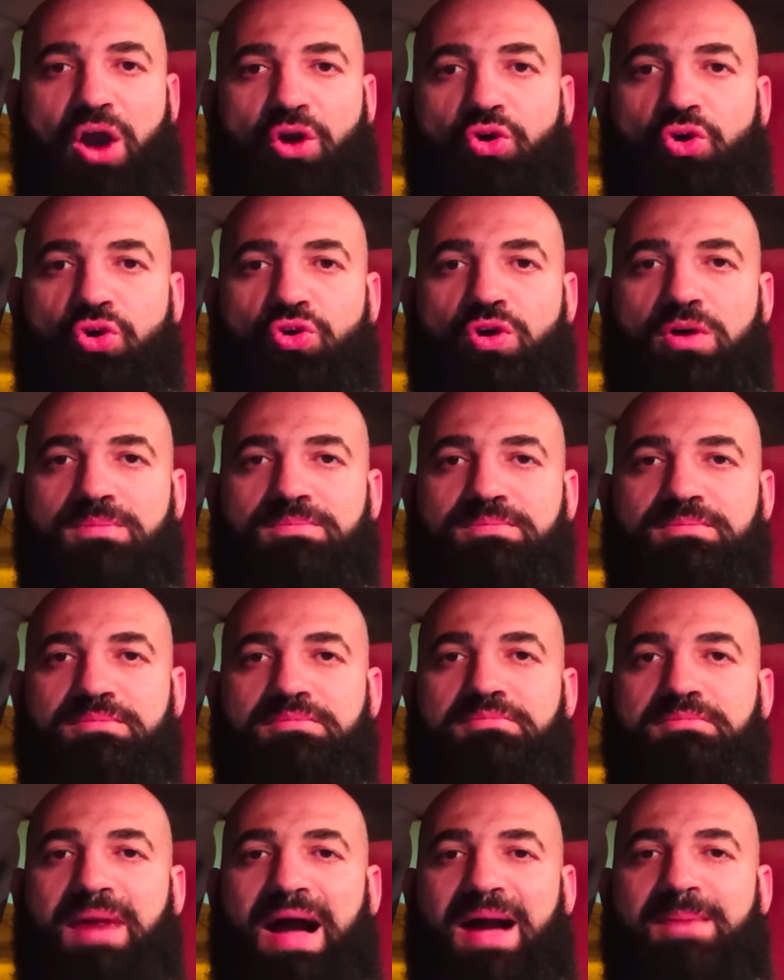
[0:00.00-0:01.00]
اخوكم
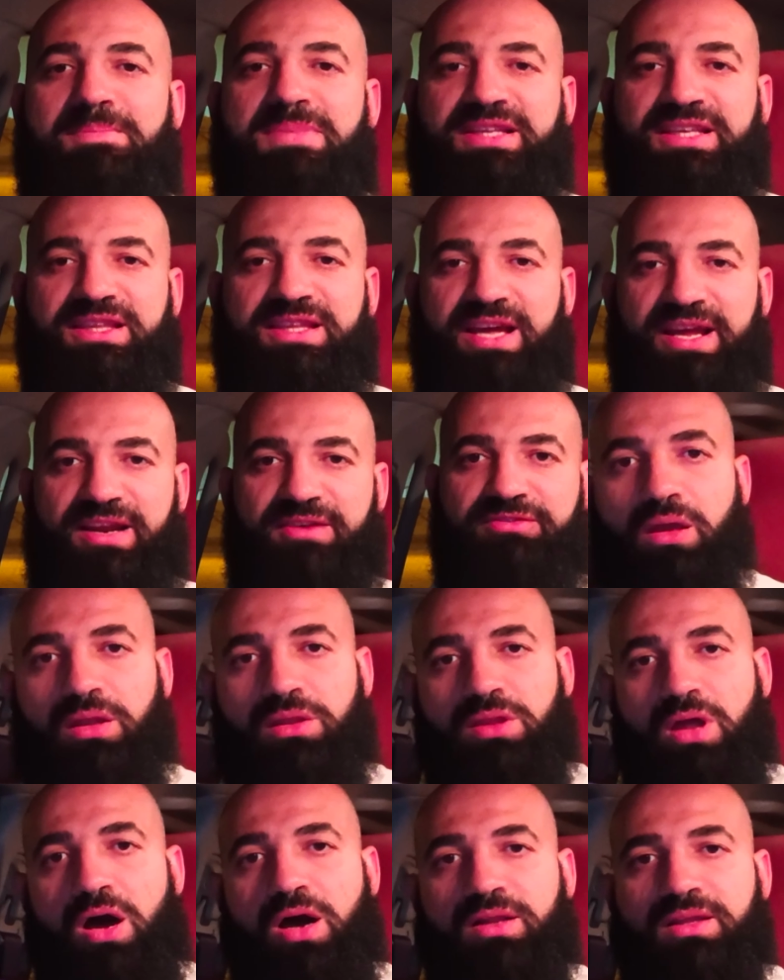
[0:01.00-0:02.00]
محمد الدنا
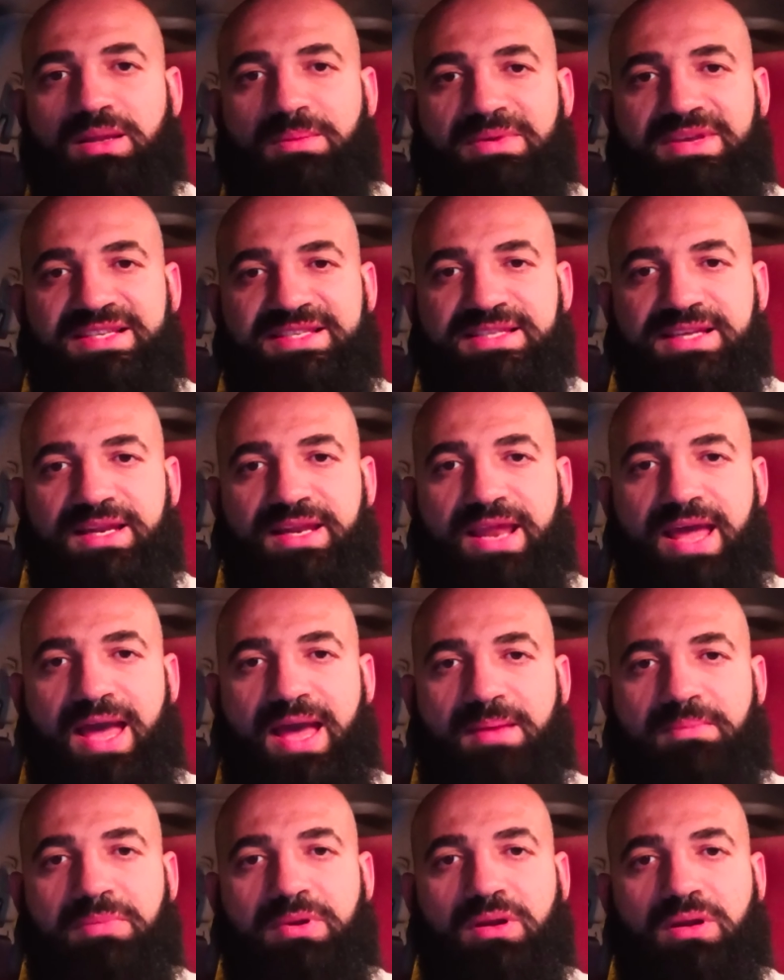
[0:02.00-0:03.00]
النهارده باذن
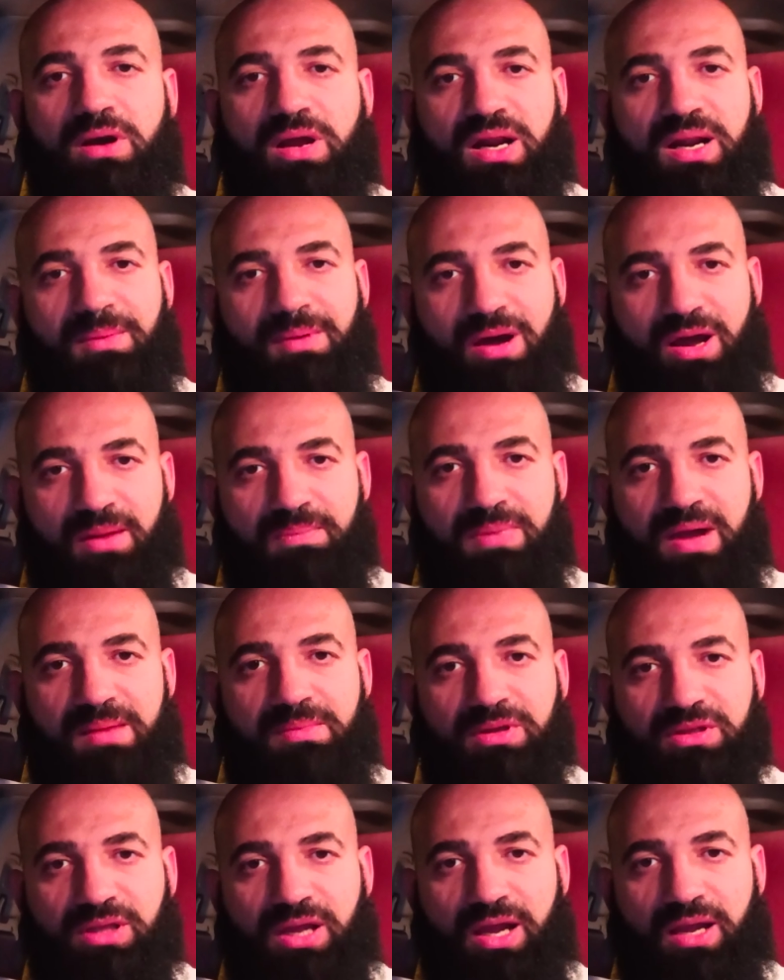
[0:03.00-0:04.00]
الله بنجرب اربع
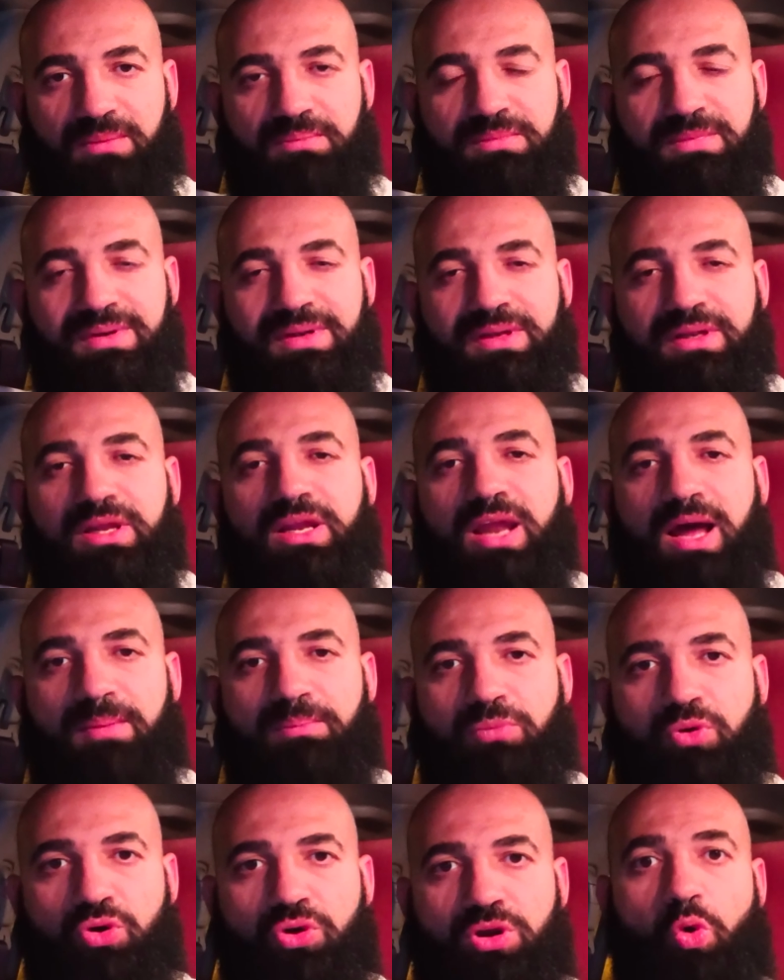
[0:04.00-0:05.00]
مطاعم
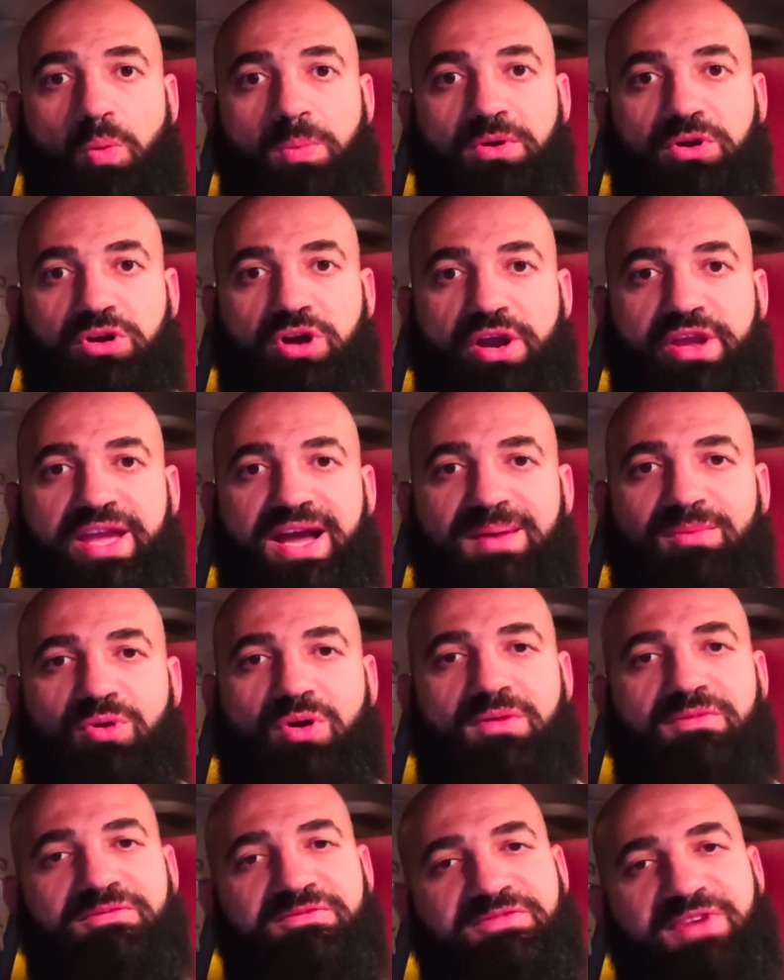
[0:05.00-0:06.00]
للهمبرجر
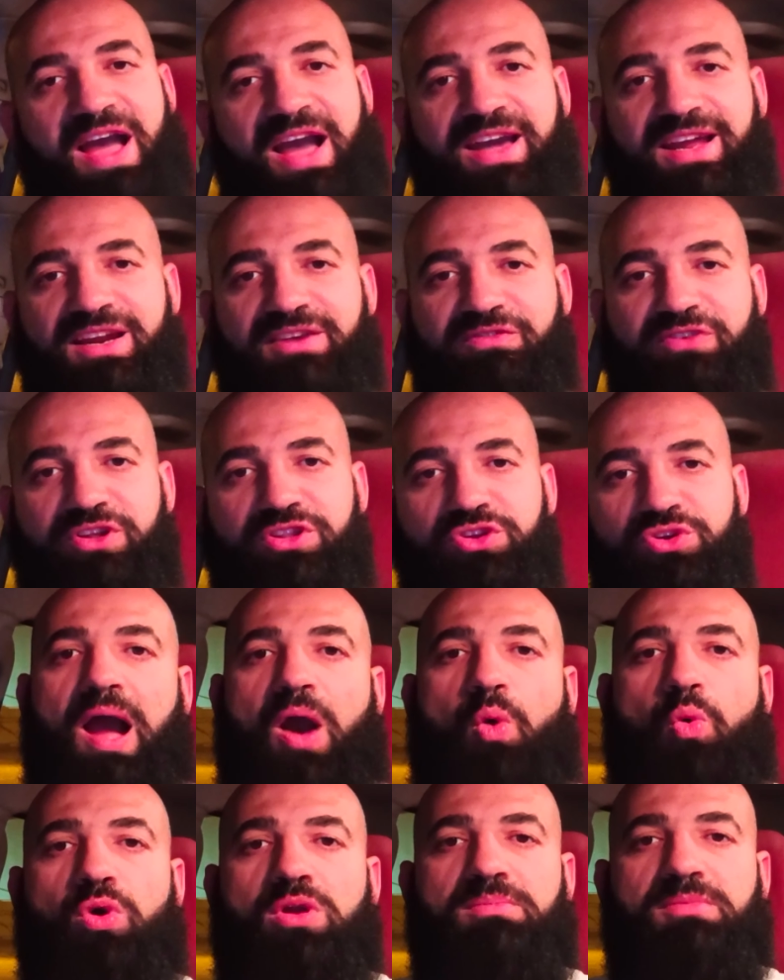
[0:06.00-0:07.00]
وبنقيمهم في اخر الفيديو
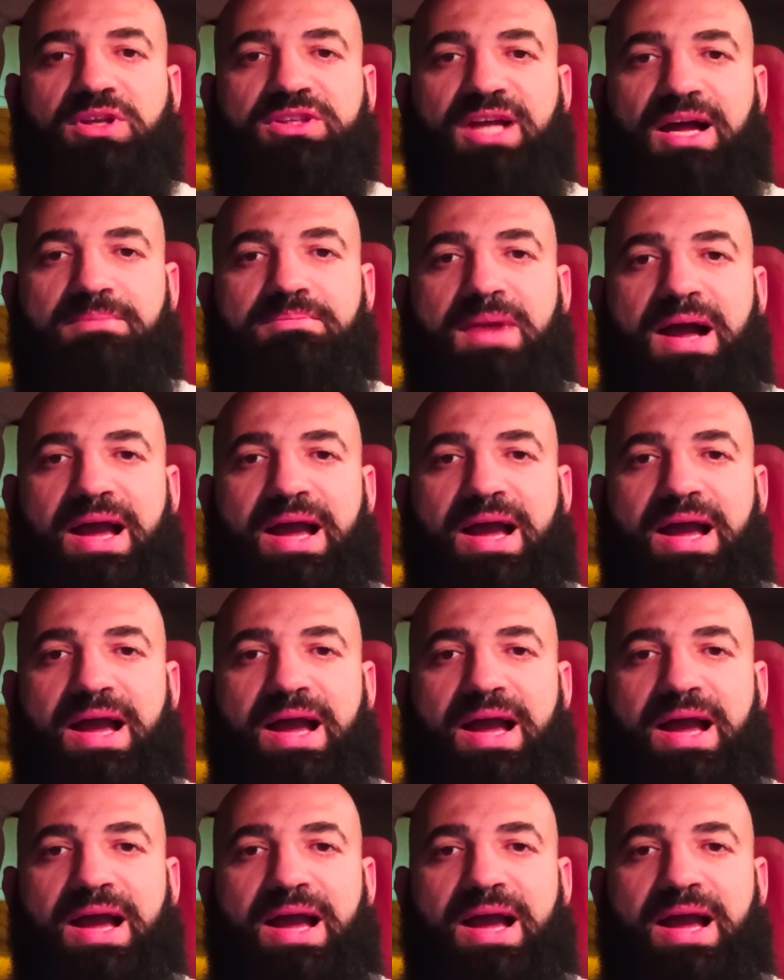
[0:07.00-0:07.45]
اول مطعم